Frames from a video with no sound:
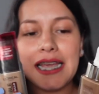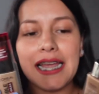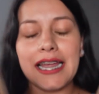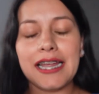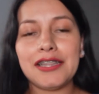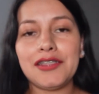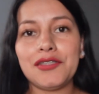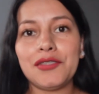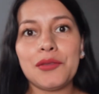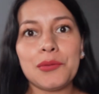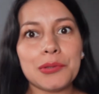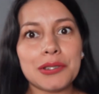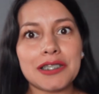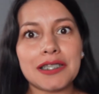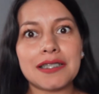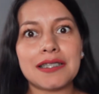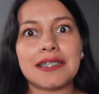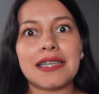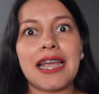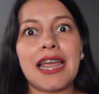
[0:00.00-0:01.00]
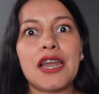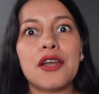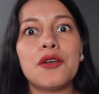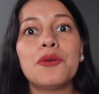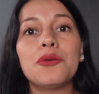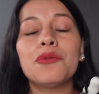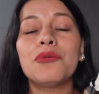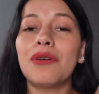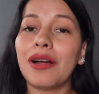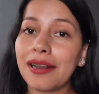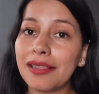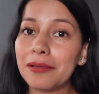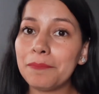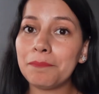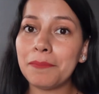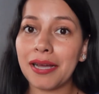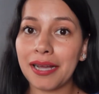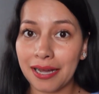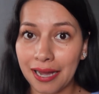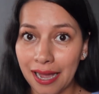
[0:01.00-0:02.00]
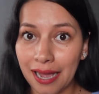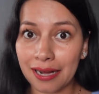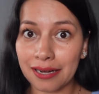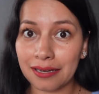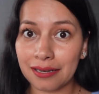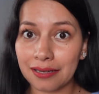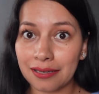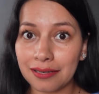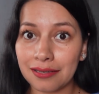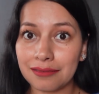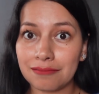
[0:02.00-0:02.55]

entonces en lugar de pagar